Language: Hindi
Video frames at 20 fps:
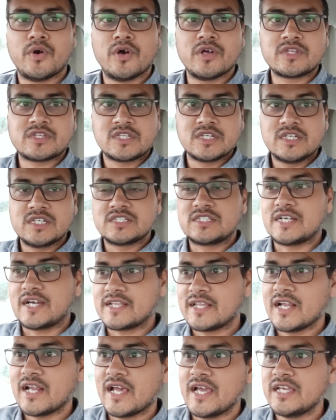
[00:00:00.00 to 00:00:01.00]
बहुत
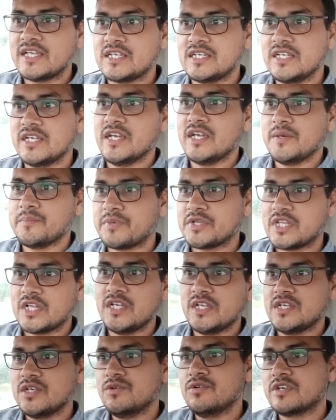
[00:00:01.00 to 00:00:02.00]
ज़्यादा लाइक किए हैं
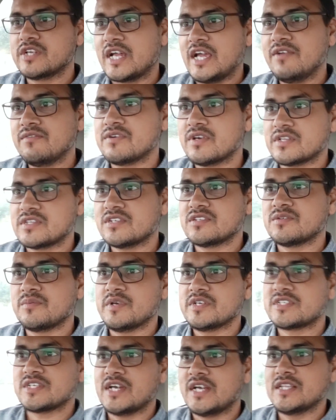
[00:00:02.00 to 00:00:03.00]
पता नहीं क्यों ड्राइव करते
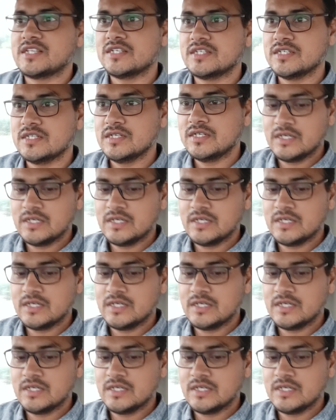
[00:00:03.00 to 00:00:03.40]
समय शायद